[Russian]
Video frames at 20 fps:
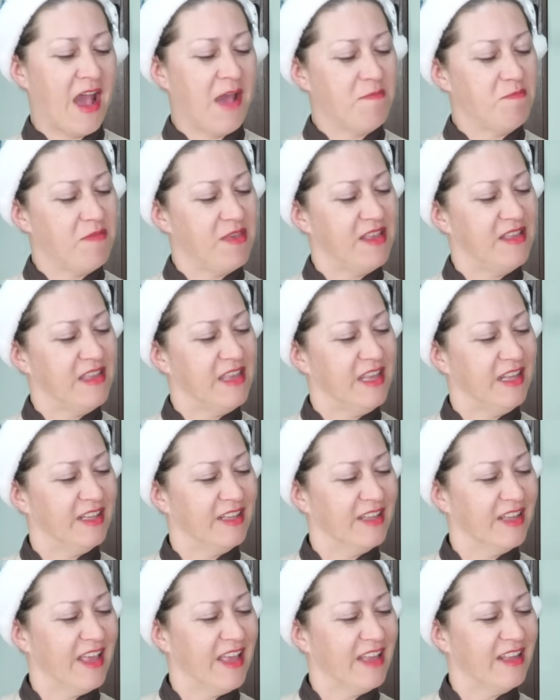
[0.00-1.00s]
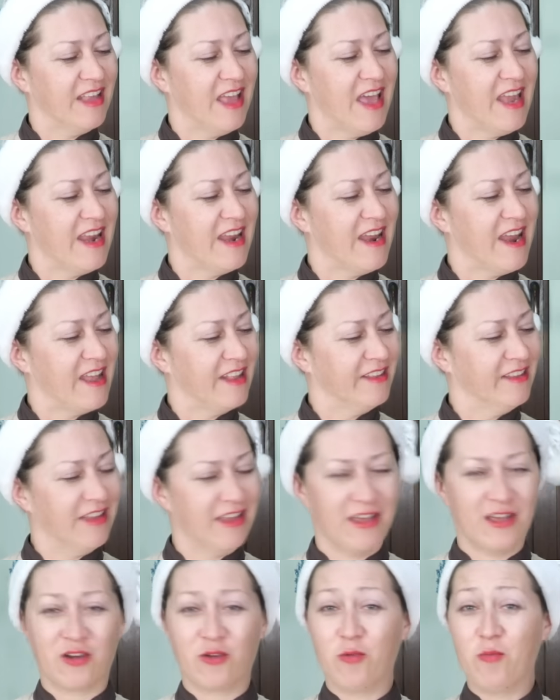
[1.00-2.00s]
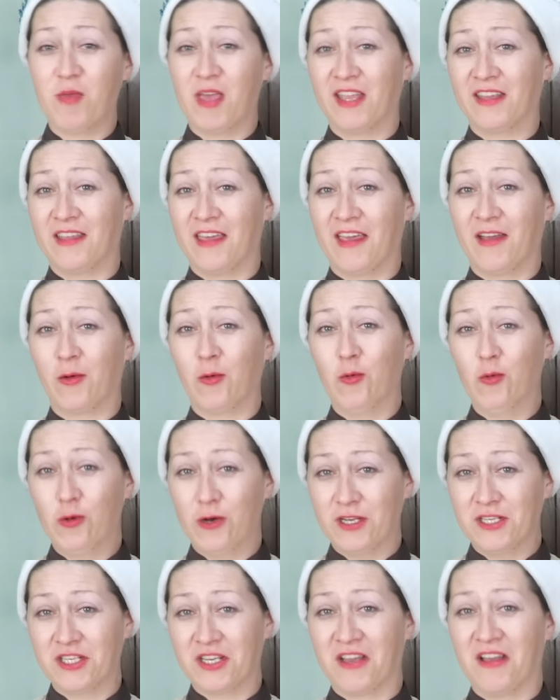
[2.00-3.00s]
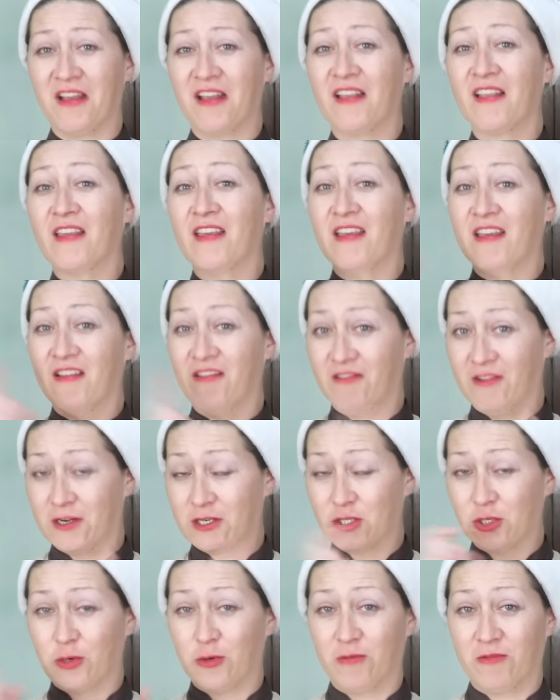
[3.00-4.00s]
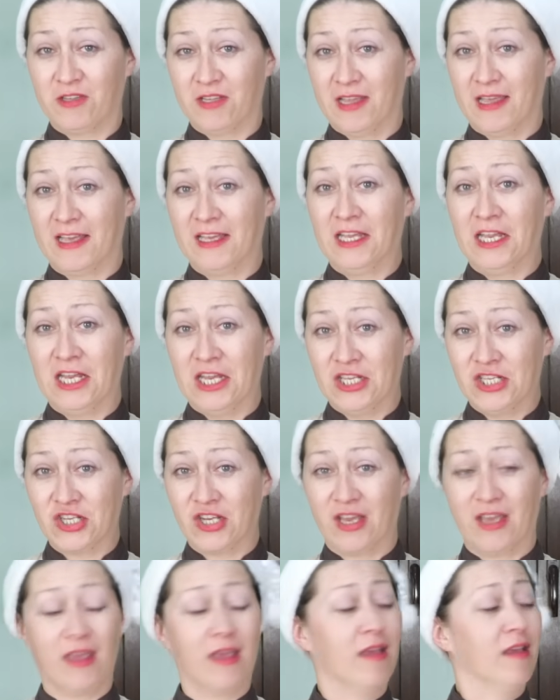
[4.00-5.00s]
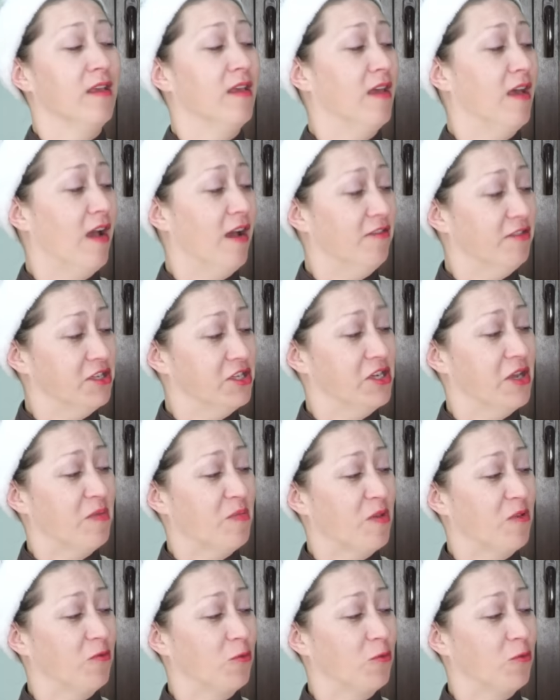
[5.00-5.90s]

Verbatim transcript: аппетитная, нарядная, румяная курочка, фаршированная гречкой, овощами и